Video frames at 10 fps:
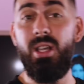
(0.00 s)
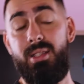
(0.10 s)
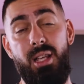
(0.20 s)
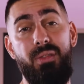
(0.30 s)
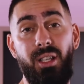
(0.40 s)
Je vous
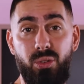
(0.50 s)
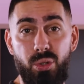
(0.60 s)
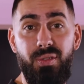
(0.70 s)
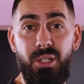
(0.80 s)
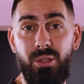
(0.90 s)
laisse avec
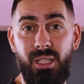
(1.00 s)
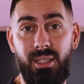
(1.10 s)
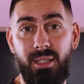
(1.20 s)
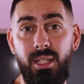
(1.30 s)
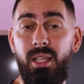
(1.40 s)
d'autres vidéos
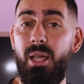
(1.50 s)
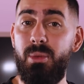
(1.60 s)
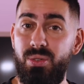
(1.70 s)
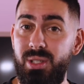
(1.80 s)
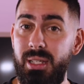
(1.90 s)
Tataki et
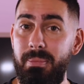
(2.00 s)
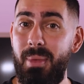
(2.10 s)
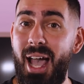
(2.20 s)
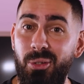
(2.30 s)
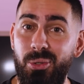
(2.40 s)
moi je vous dis
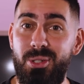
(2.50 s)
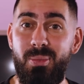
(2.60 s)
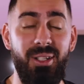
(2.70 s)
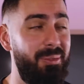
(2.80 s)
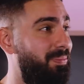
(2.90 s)
à dans deux
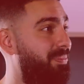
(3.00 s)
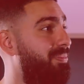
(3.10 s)
semaines.